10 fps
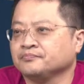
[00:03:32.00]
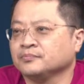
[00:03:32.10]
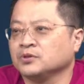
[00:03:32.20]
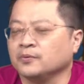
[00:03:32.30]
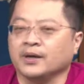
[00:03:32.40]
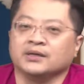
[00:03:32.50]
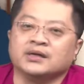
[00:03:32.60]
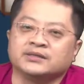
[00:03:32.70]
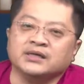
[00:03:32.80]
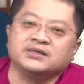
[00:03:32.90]
对不对？
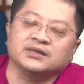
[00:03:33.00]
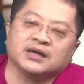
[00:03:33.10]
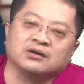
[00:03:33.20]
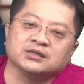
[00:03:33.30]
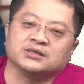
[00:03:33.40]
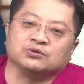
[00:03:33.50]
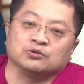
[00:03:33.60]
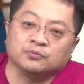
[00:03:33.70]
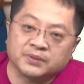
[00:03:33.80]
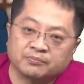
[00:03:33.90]
这请到这几位我
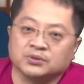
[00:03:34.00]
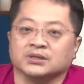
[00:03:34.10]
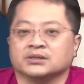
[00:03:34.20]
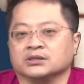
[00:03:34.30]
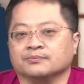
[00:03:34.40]
就比较不认识。